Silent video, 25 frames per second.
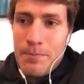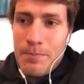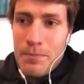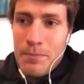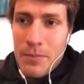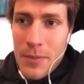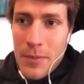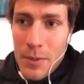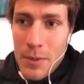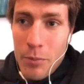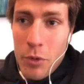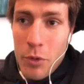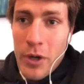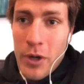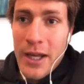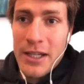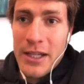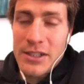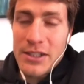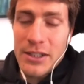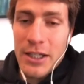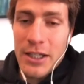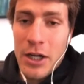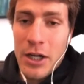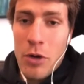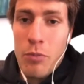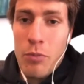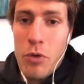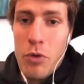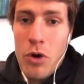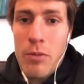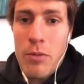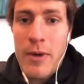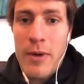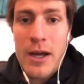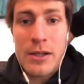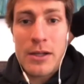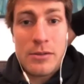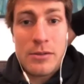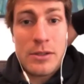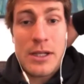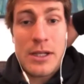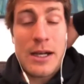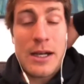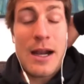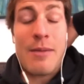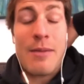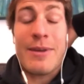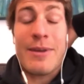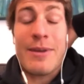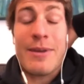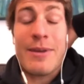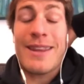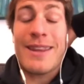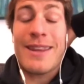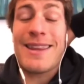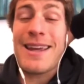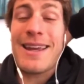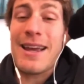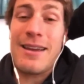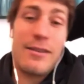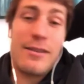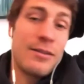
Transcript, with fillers: poder acelerar un poco más. Realmente